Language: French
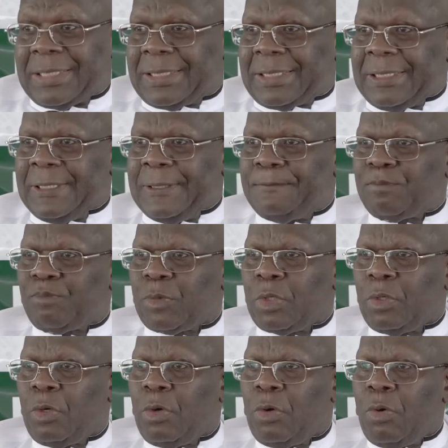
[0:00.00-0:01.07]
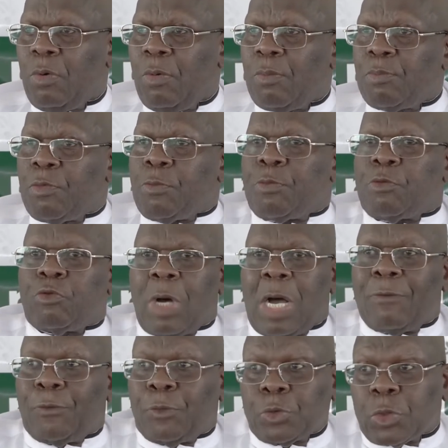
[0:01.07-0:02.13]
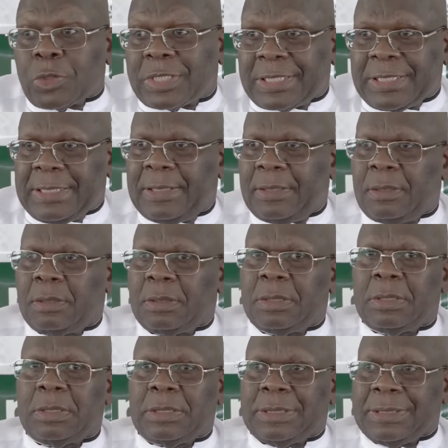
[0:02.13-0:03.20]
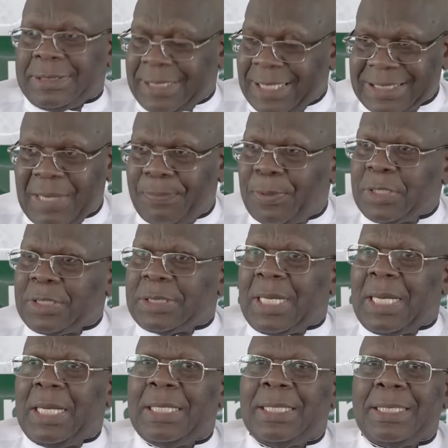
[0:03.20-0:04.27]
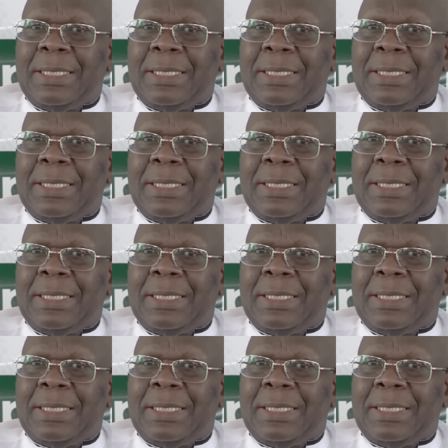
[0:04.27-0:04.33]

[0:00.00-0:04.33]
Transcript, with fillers: ici pour pouvoir vous aussi, dès à présent,